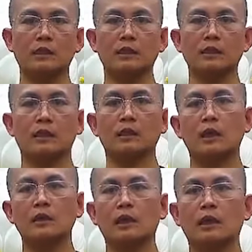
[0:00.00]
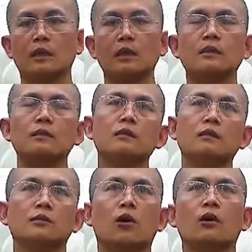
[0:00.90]
ý là cái thân này là đất nước
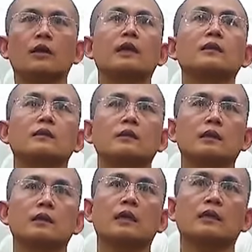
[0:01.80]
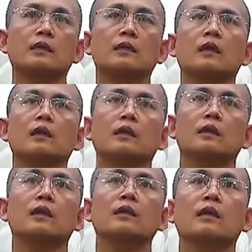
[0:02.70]
được rồi đấy là như ni tác ý
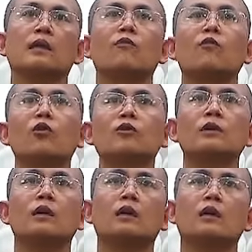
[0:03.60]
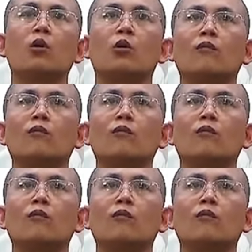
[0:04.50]
cái thân này là vô thường khổ